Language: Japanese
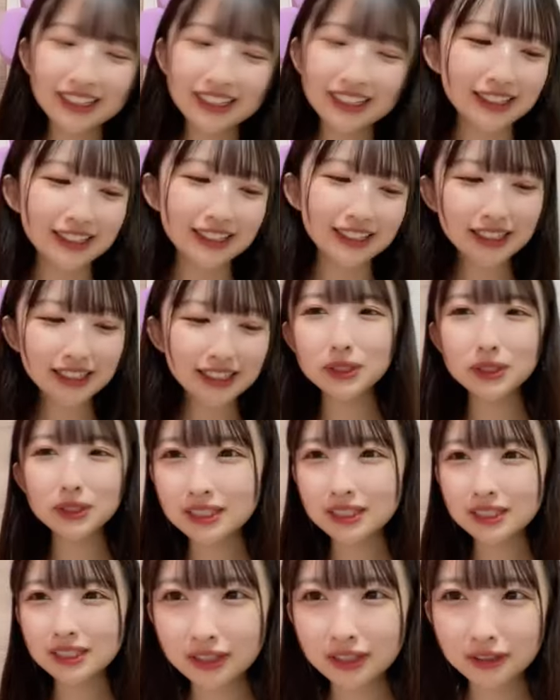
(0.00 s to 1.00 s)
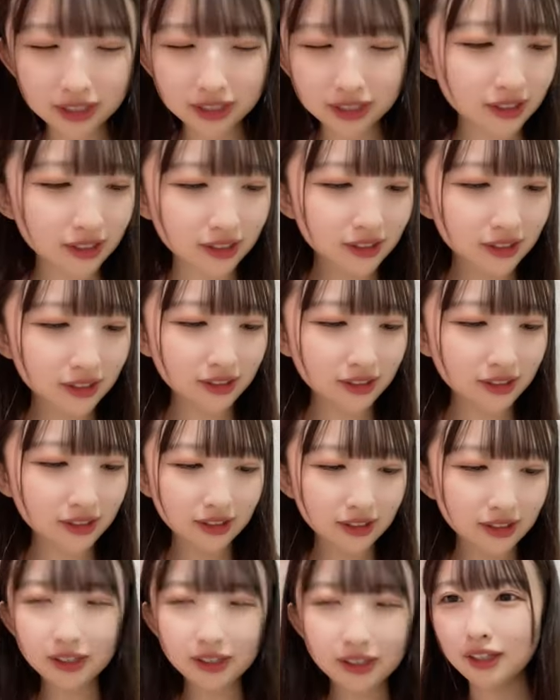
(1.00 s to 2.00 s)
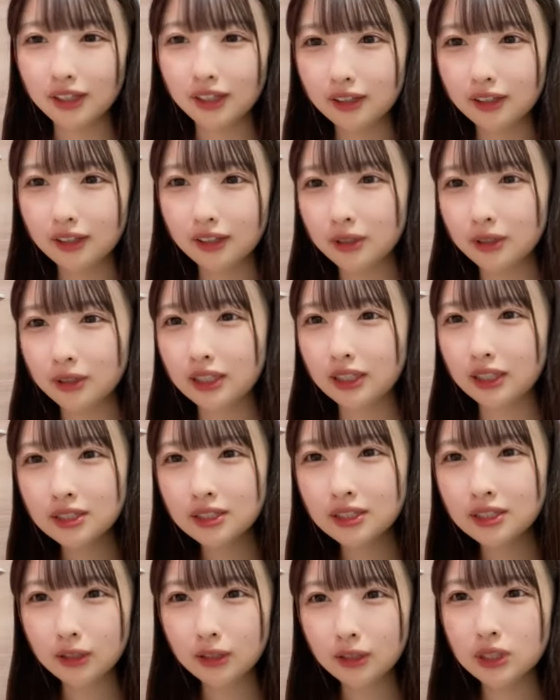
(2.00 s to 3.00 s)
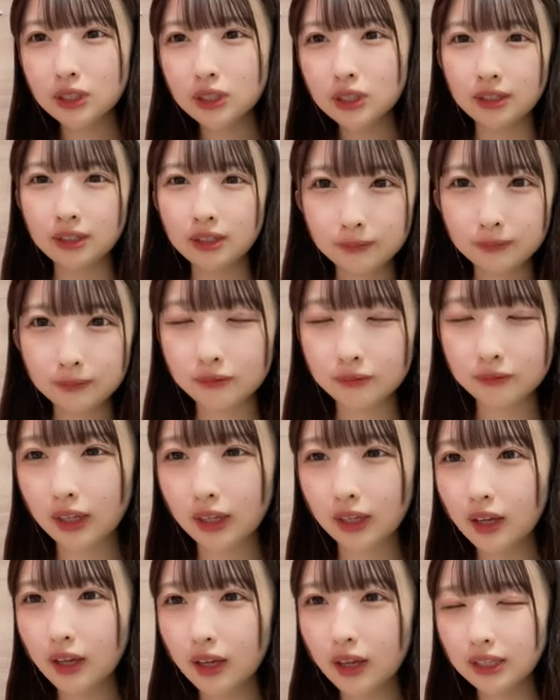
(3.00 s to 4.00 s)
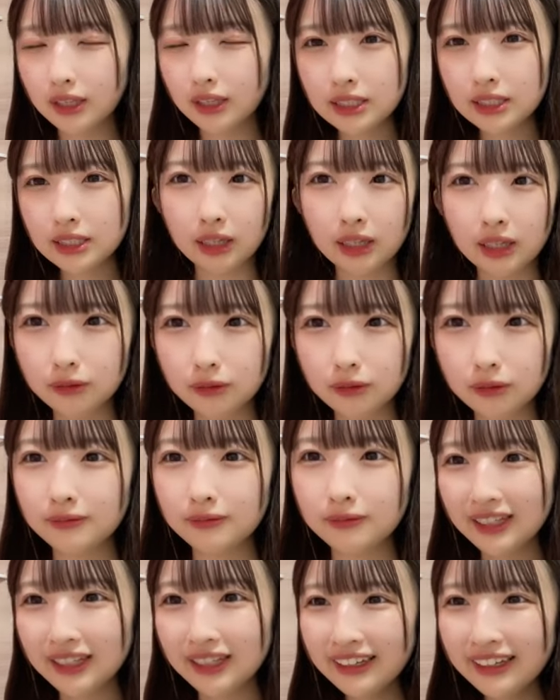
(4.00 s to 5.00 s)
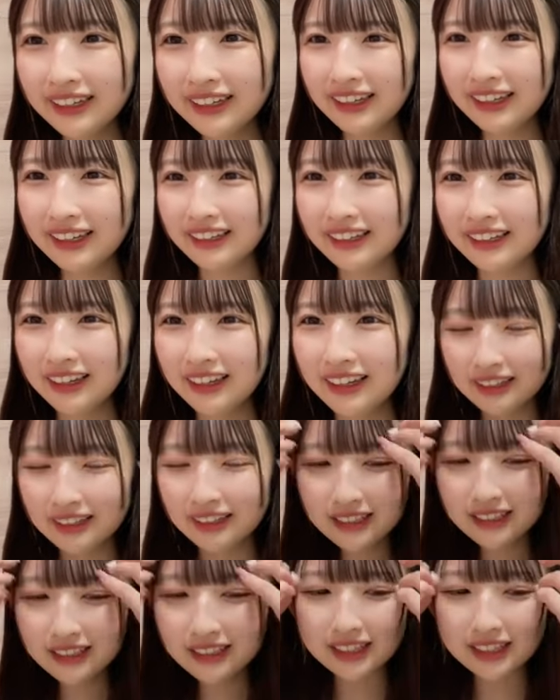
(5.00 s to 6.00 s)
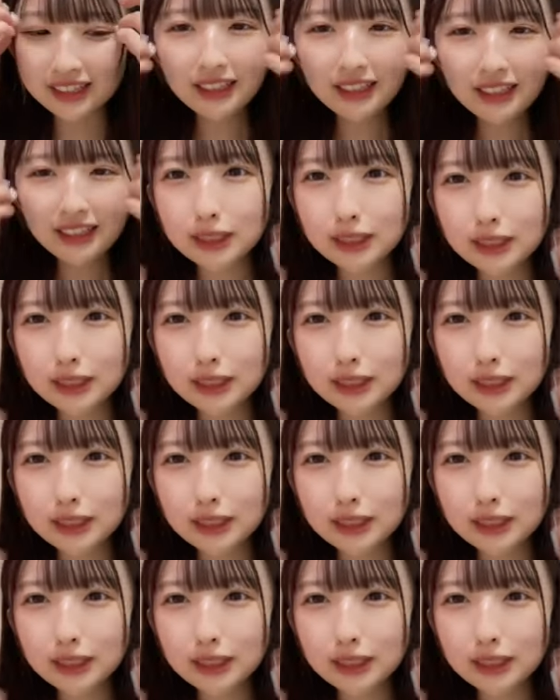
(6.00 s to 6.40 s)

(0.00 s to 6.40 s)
んがでもこの間一緒に「二十7をした時もにいっぱい